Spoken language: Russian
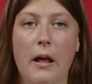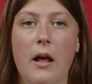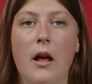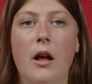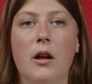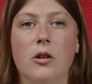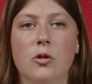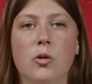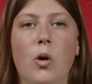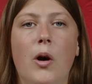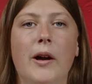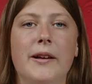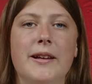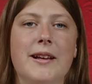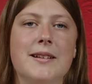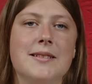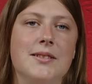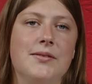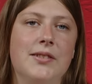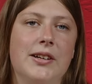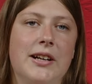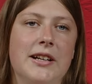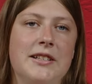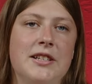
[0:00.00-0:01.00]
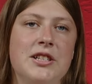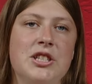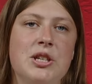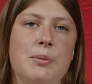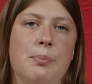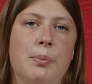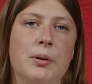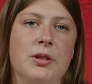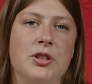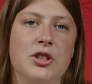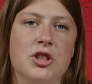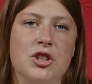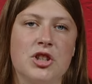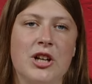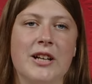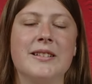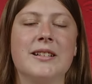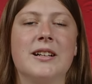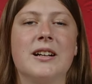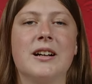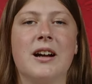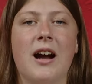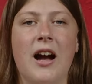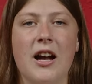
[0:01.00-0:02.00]
Ну а если вы хотите
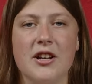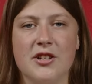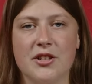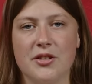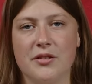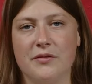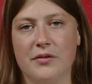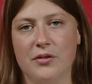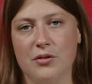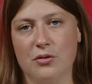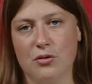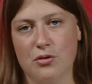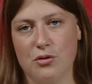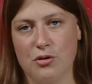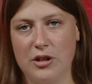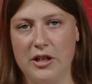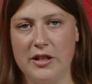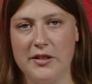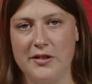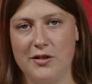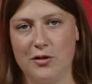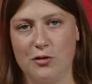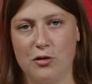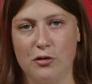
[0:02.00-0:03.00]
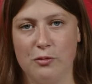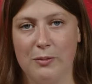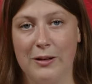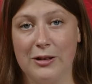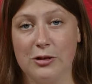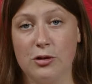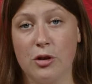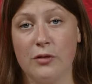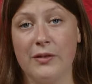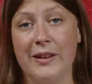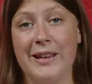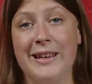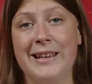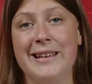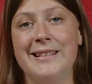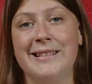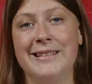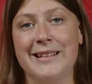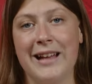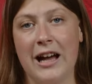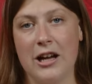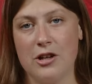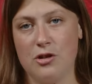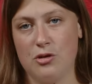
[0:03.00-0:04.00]
поддержать качественную журналистику в Молдове и
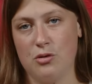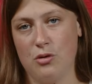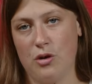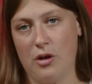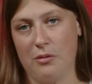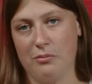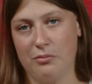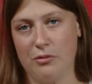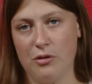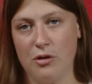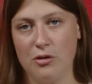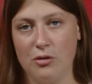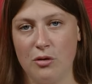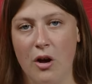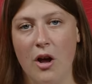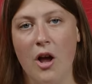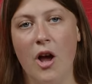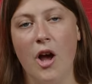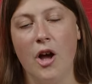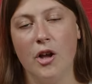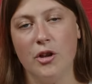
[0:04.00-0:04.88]
нашу работу,